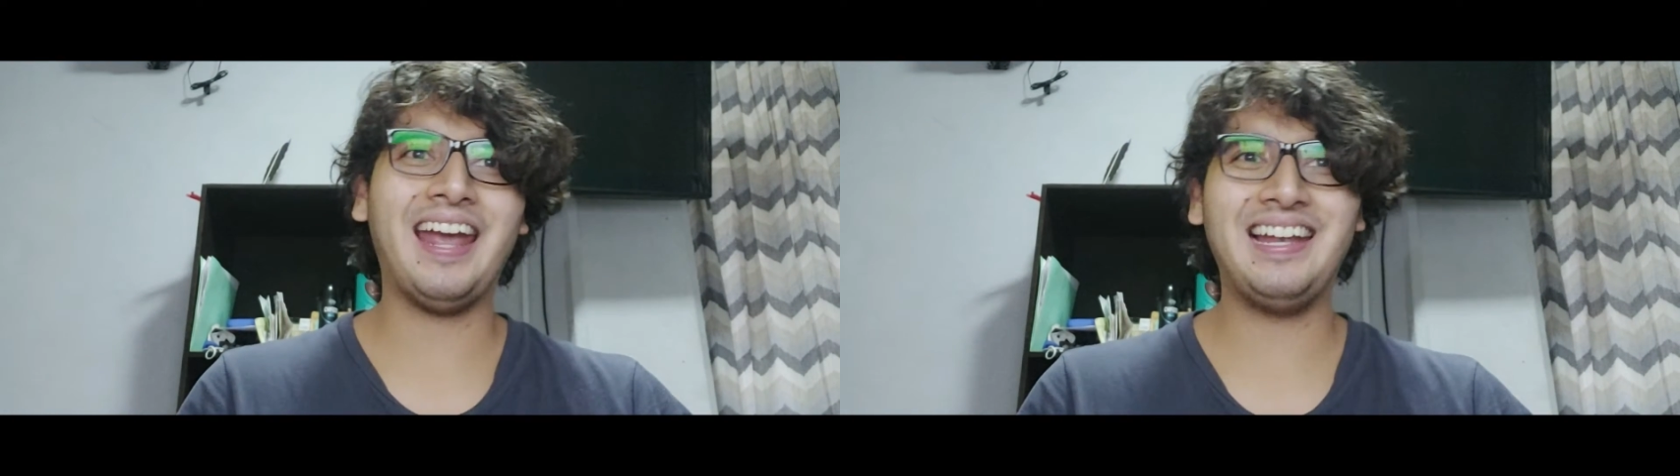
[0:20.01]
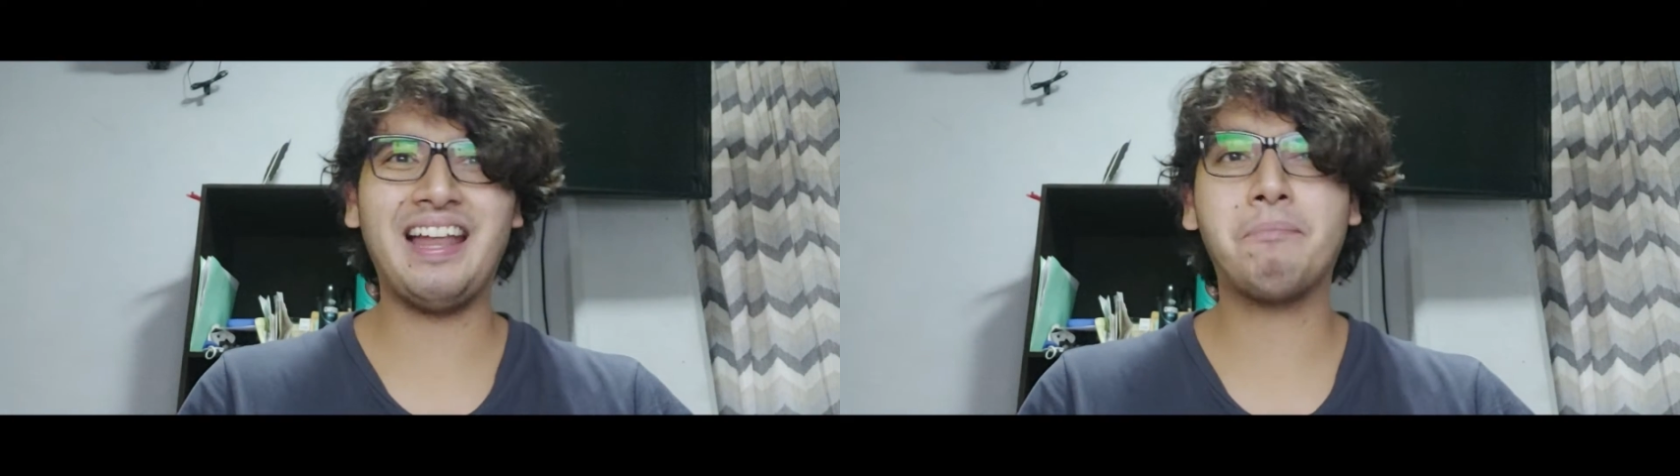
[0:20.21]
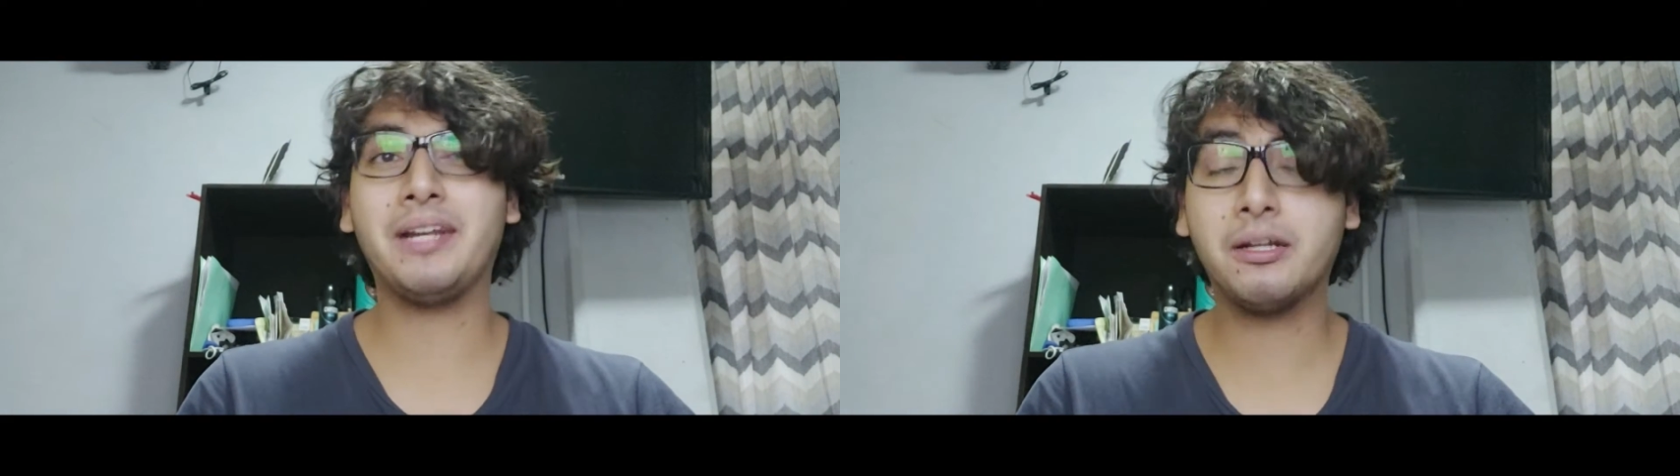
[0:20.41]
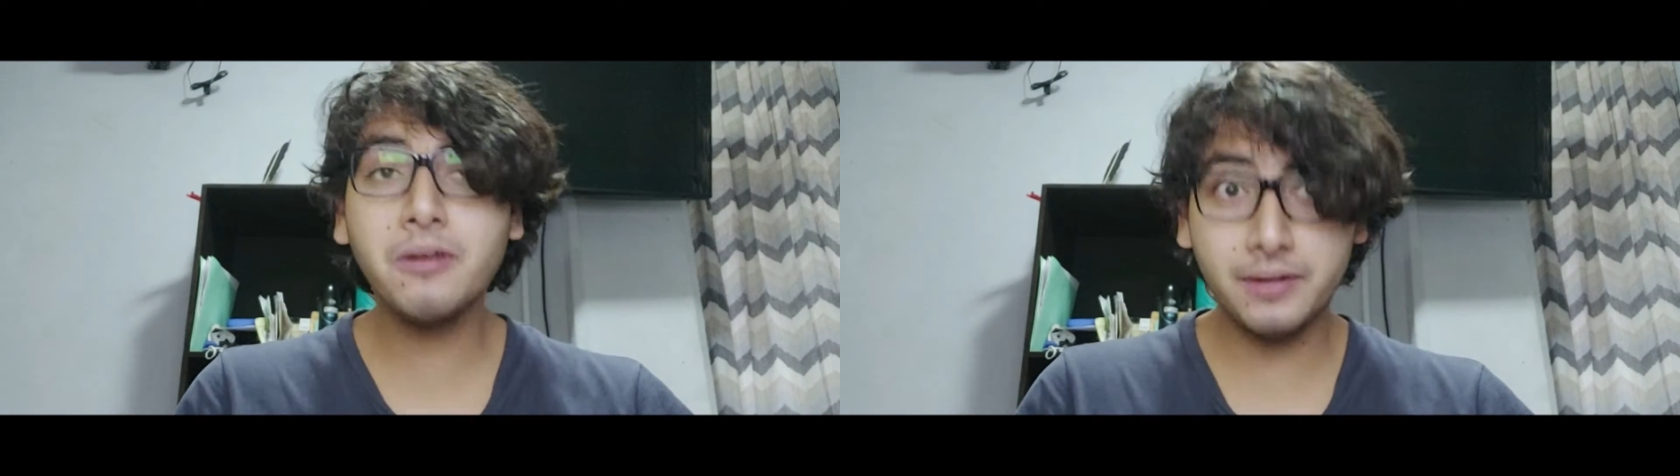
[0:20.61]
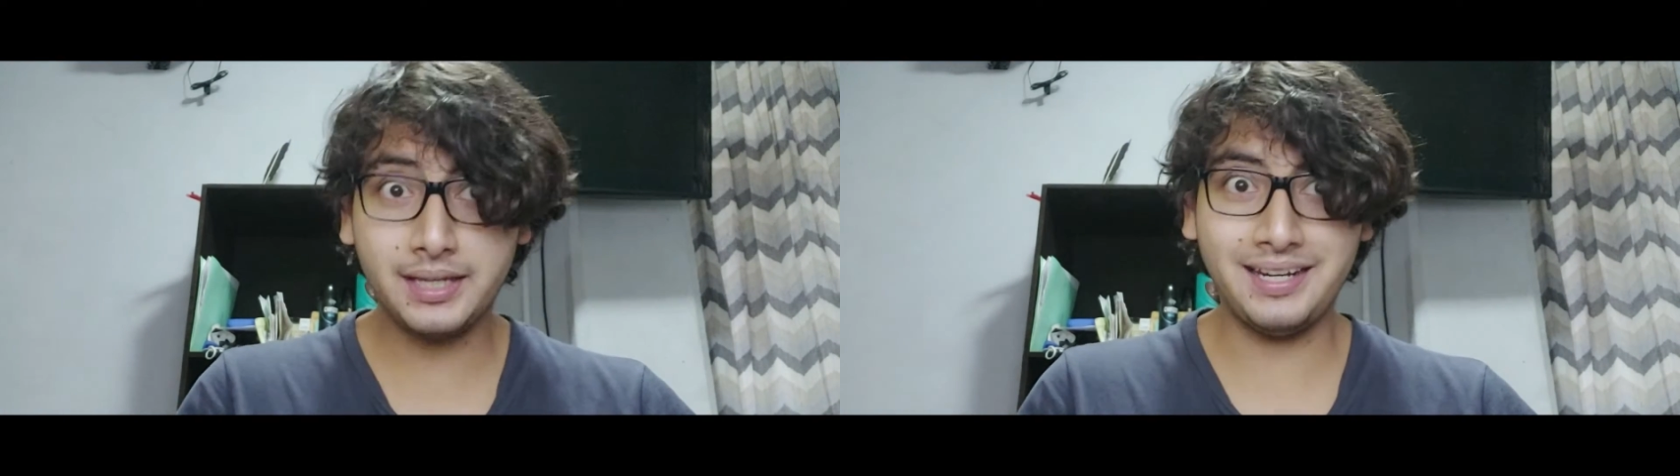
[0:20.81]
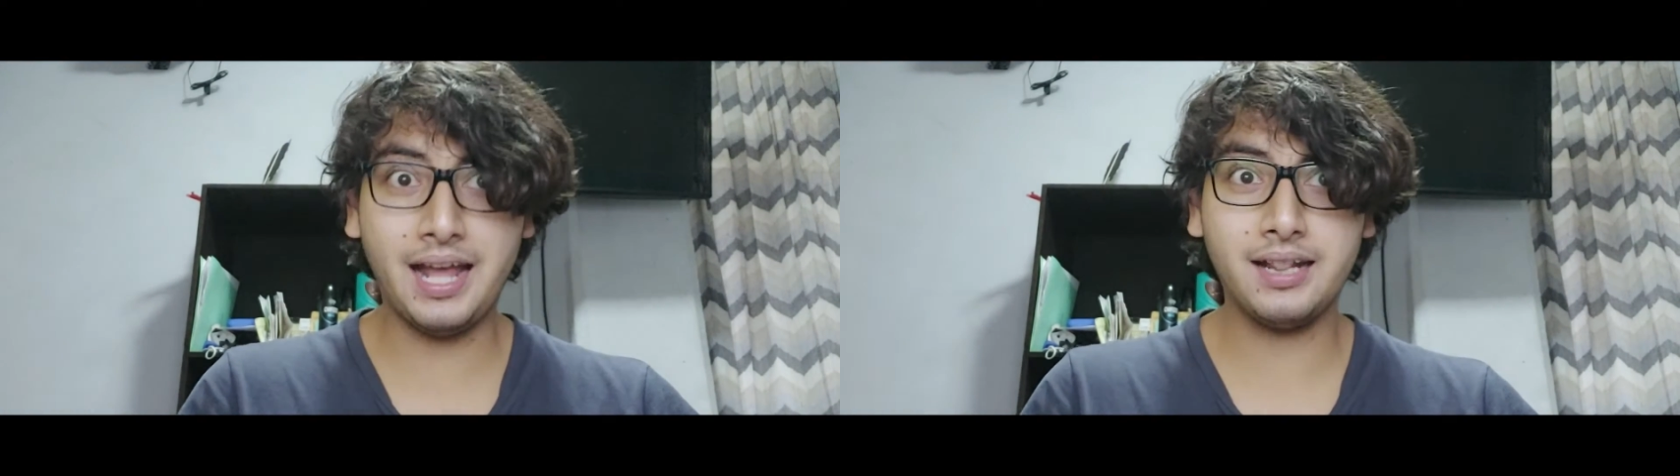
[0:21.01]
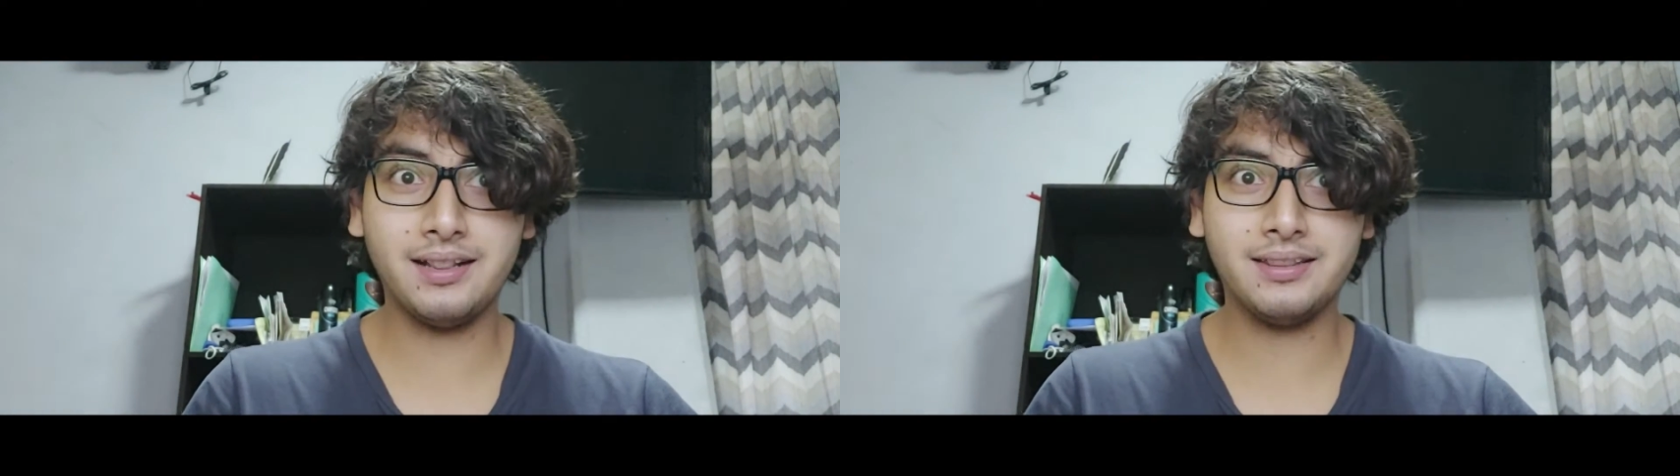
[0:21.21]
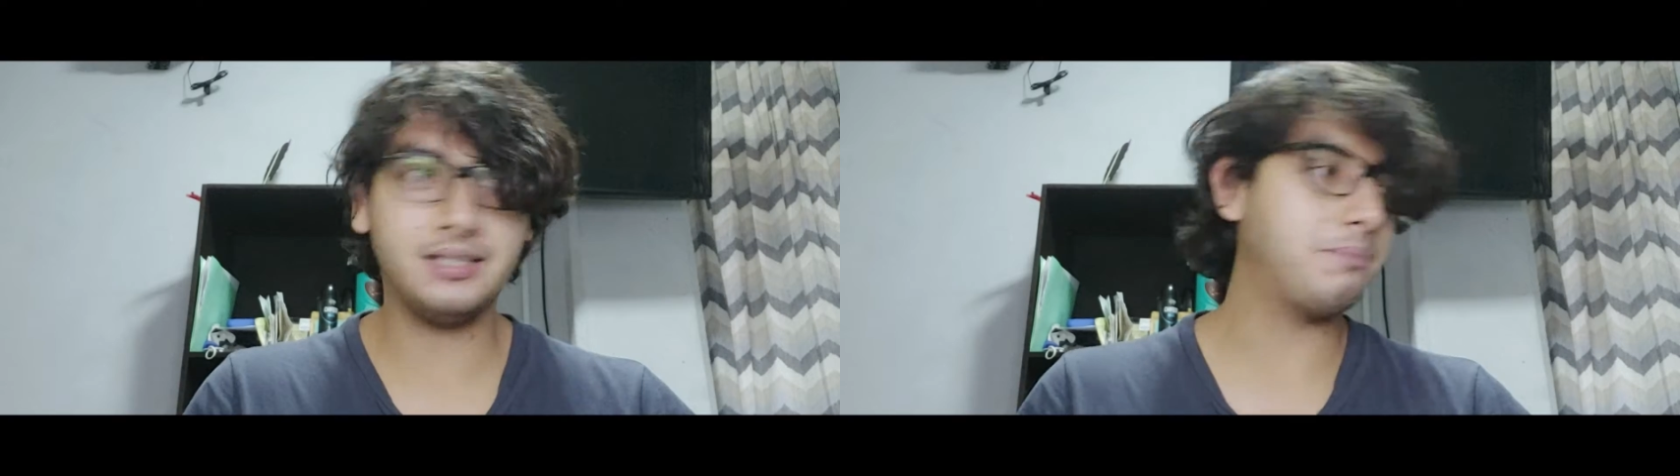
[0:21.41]
en la película
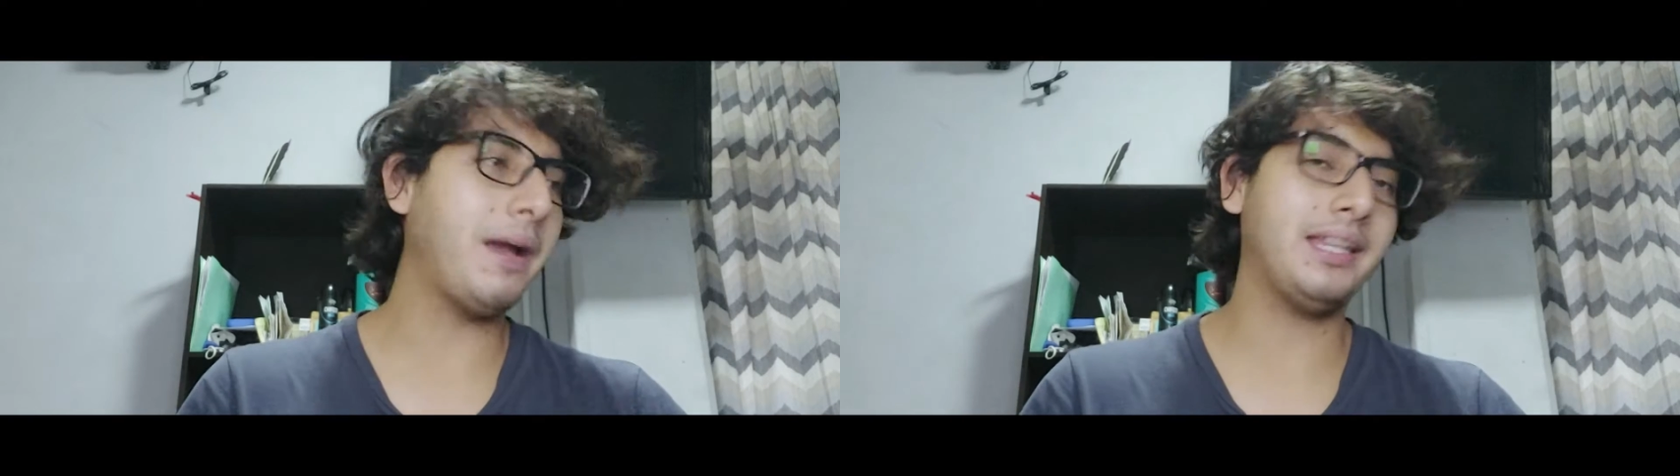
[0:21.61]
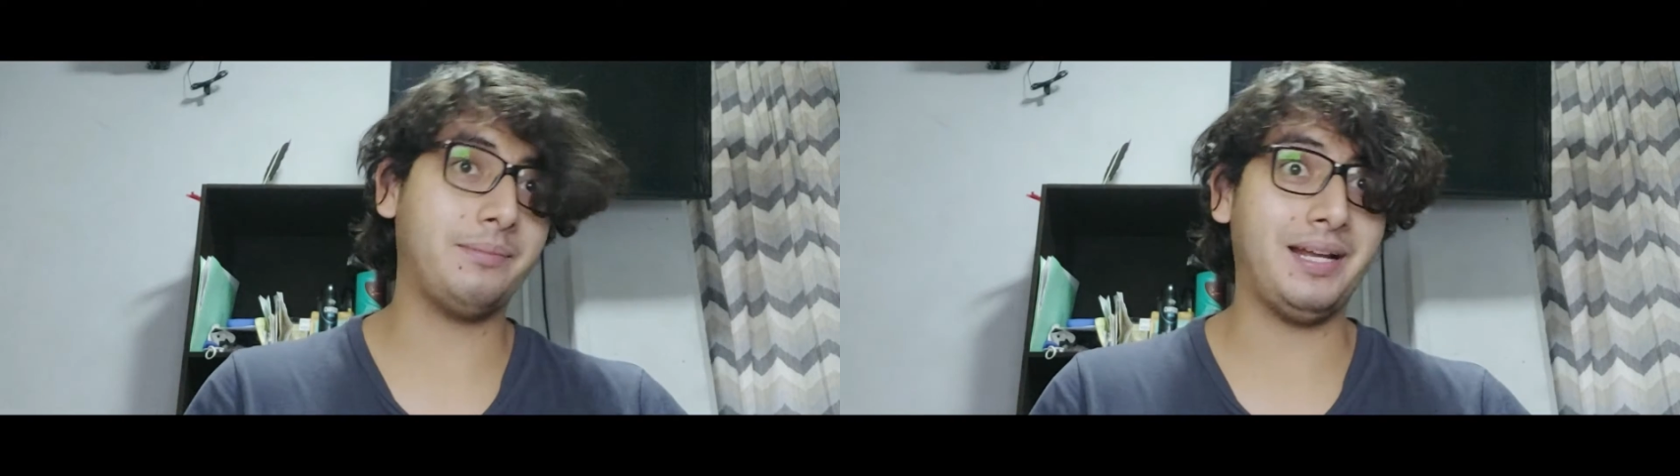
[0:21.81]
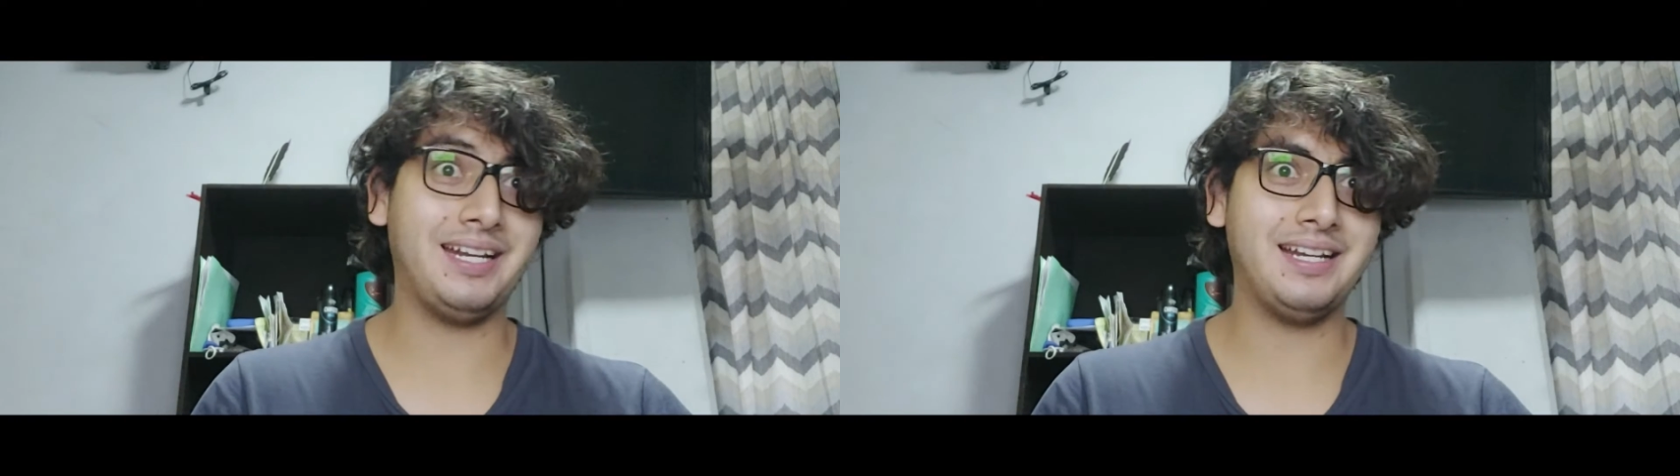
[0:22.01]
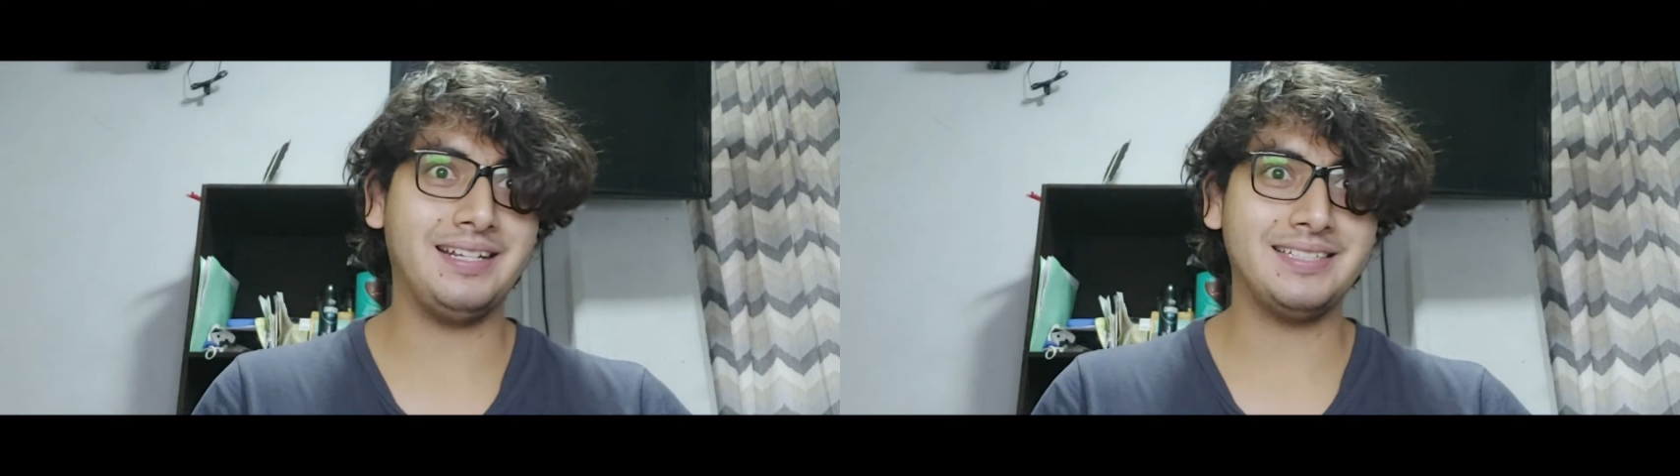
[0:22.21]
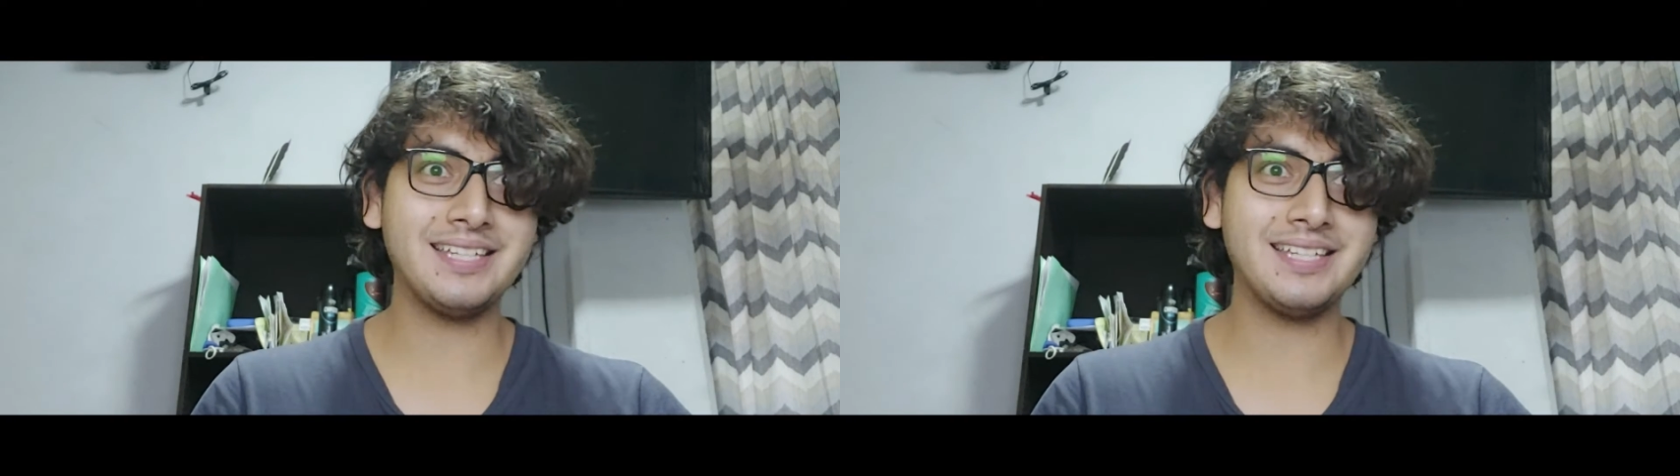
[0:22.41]
original de Spider-Man.